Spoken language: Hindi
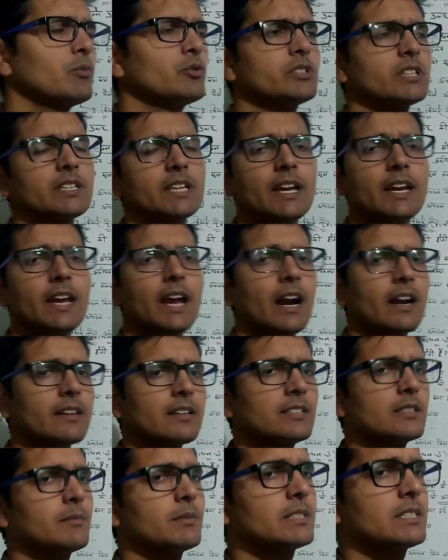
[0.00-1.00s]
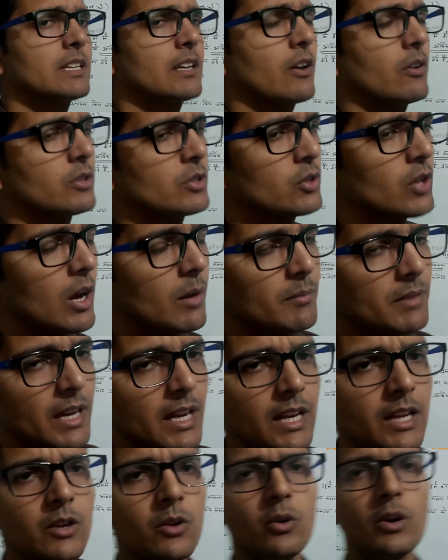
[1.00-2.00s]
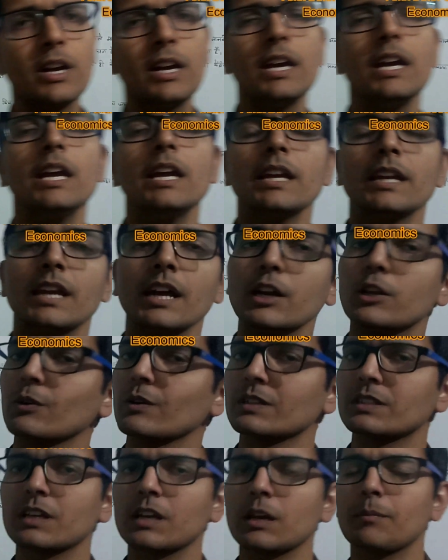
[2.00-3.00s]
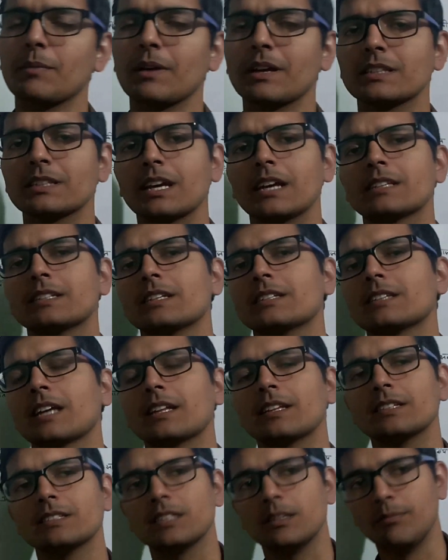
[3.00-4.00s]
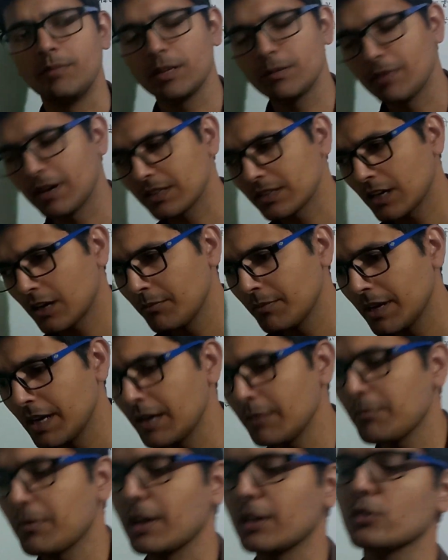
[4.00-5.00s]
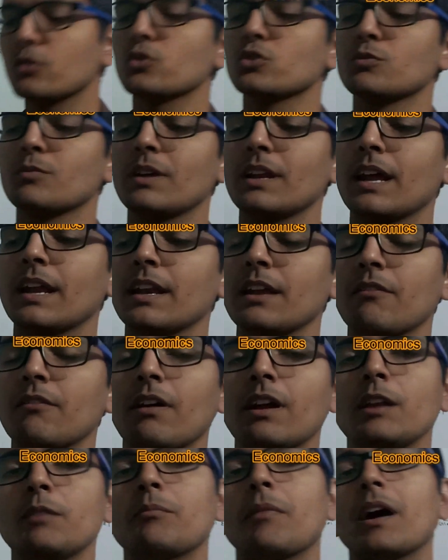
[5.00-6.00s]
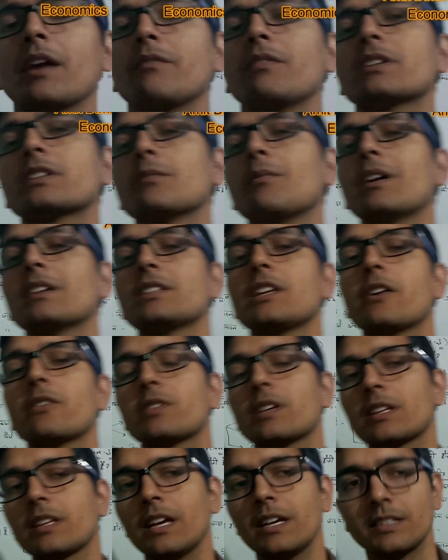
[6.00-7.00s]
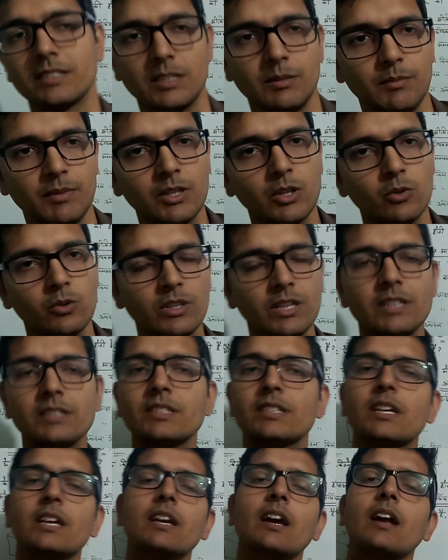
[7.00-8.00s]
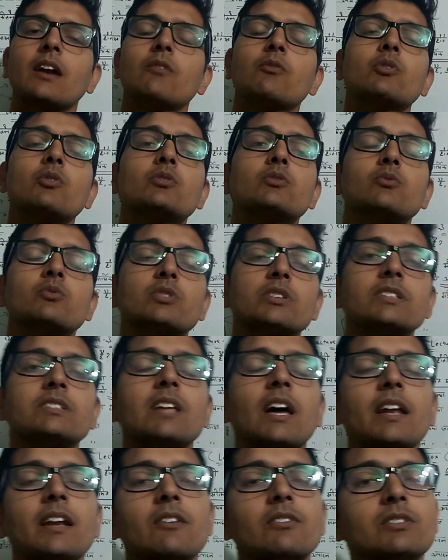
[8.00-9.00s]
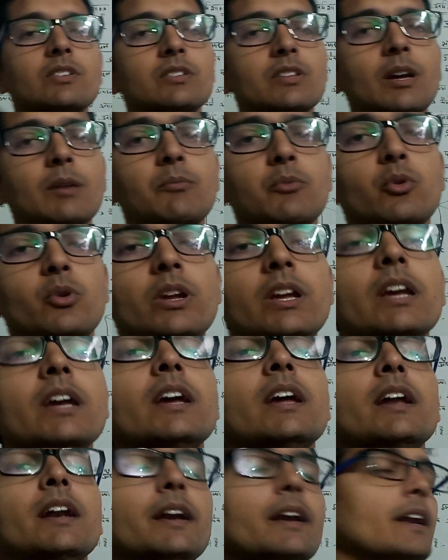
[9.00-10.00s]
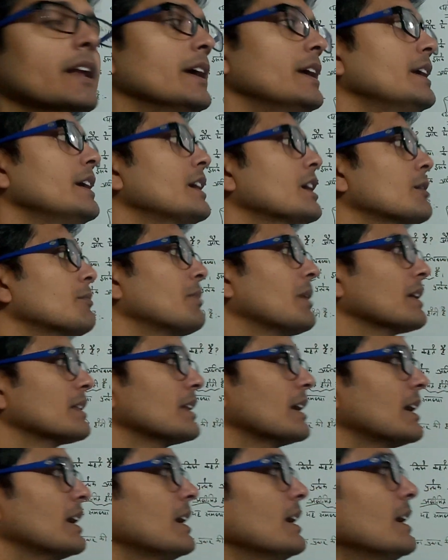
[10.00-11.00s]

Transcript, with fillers: में पूछा जाए कि आर्थिक समस्या क्या होती है तो आप ये लिखोगे कि अर्थव्यवस्था के पास क्या संसाधन सीमित मात्रा में है परंतु उसमें रहने वाले मानवीय समाज की आवश्यकता असीमित होती है जिसके कारण वो उसकी सारी आवश्यकताएं पूरी नहीं कर पाता